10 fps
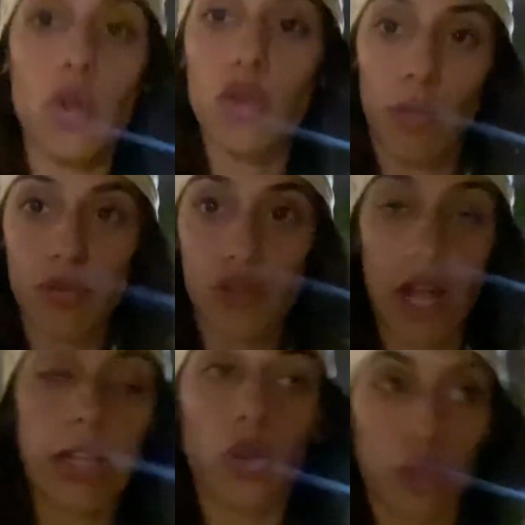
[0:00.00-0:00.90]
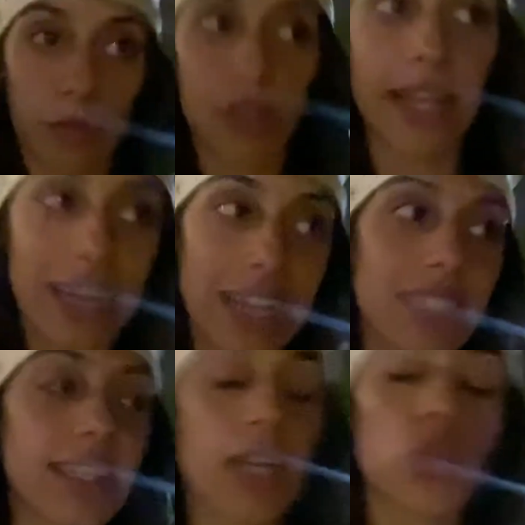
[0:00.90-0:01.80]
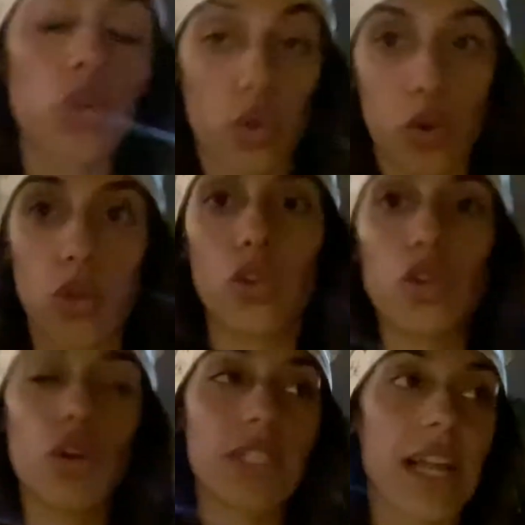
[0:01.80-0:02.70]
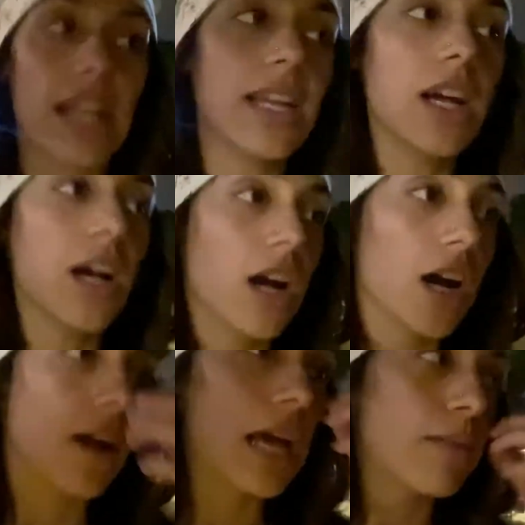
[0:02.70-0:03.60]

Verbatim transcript: dolmuş otobüslere kalırsak çok dolu oluyor. O yüzden e,